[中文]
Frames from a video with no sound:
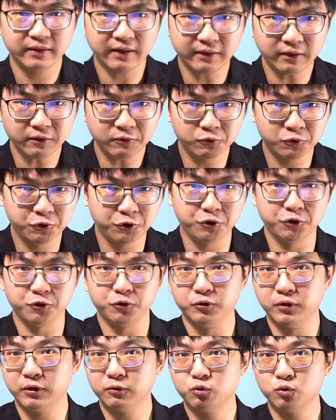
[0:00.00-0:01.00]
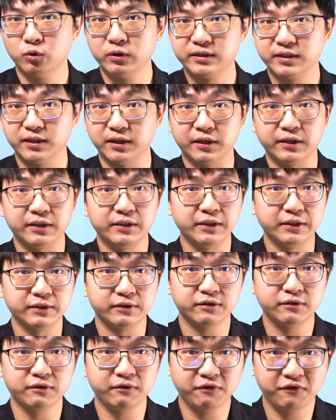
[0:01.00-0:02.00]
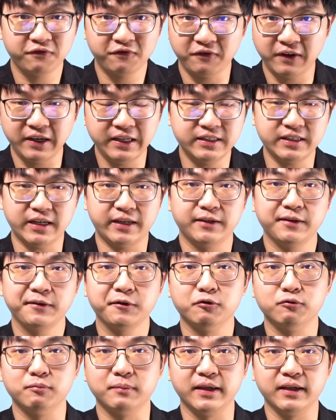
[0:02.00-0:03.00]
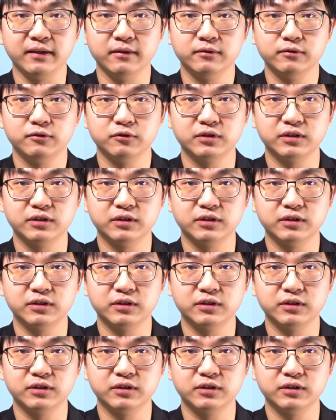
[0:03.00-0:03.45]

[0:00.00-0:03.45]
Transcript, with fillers: 他的曲的作者也是非常的有名，就